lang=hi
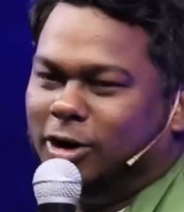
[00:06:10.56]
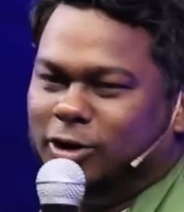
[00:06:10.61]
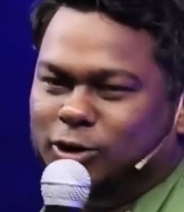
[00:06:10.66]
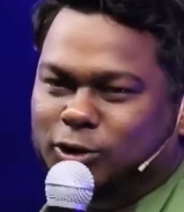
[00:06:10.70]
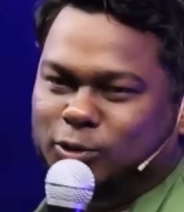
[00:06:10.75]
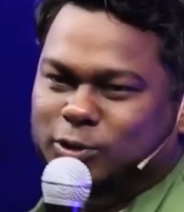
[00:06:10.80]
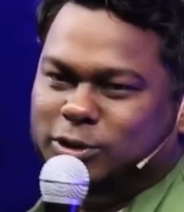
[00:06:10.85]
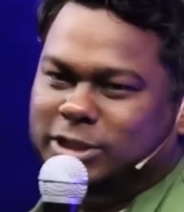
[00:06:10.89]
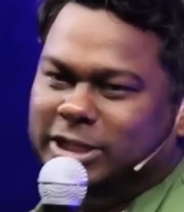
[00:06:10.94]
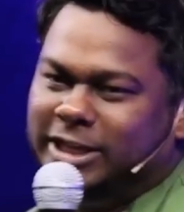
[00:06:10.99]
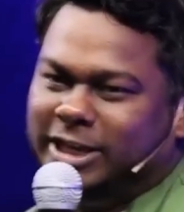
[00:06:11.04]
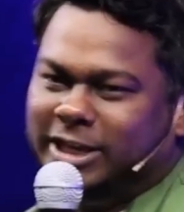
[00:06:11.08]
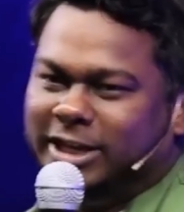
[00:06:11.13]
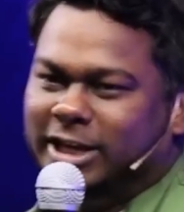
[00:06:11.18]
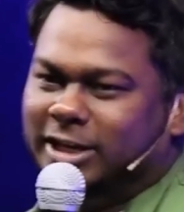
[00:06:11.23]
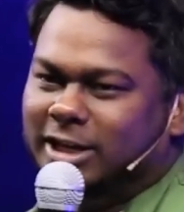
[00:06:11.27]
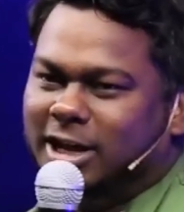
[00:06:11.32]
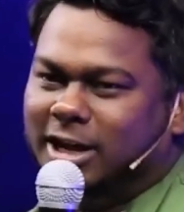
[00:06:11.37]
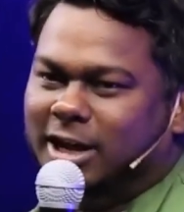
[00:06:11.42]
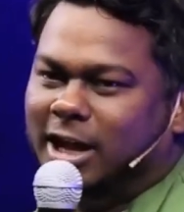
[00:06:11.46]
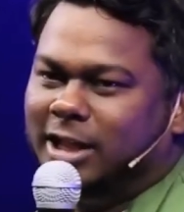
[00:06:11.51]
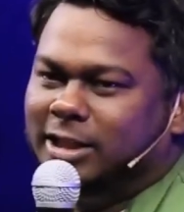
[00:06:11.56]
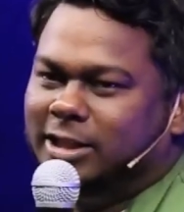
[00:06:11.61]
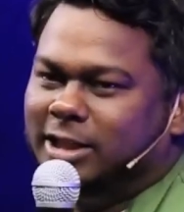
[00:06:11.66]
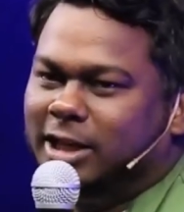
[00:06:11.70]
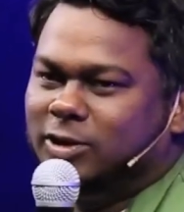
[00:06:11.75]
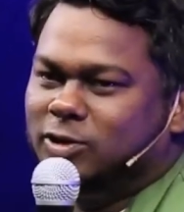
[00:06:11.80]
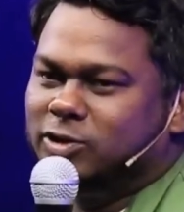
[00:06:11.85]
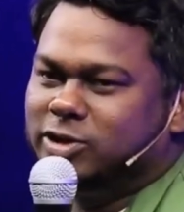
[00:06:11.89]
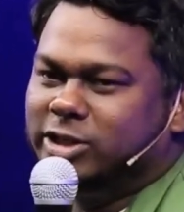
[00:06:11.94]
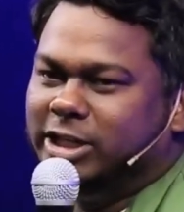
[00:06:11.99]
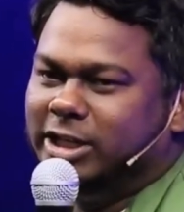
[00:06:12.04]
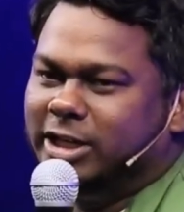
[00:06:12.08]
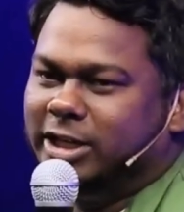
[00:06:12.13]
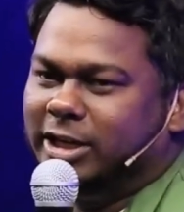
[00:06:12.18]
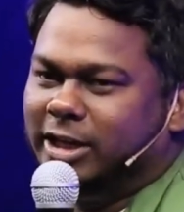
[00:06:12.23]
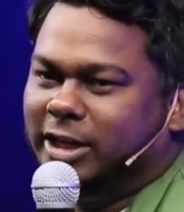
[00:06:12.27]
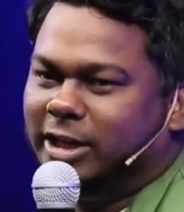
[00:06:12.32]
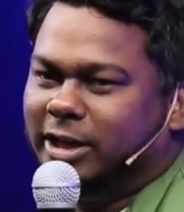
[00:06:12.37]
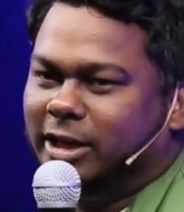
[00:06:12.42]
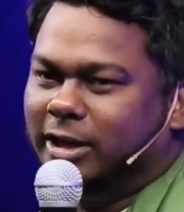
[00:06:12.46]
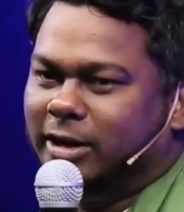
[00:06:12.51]
और दूसरी है कि इनका खानदान कुछ
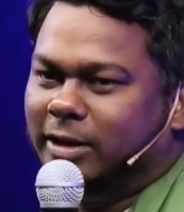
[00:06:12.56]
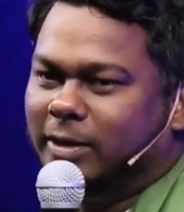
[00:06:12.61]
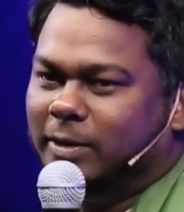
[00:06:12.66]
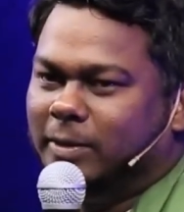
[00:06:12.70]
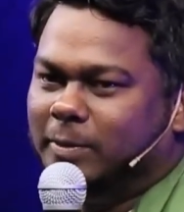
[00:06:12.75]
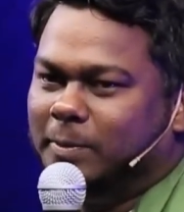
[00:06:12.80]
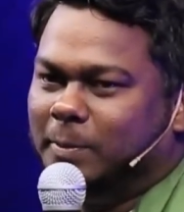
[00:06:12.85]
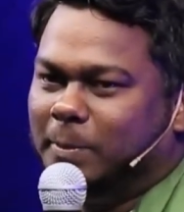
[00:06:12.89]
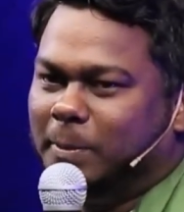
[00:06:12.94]
ठीक नहीं है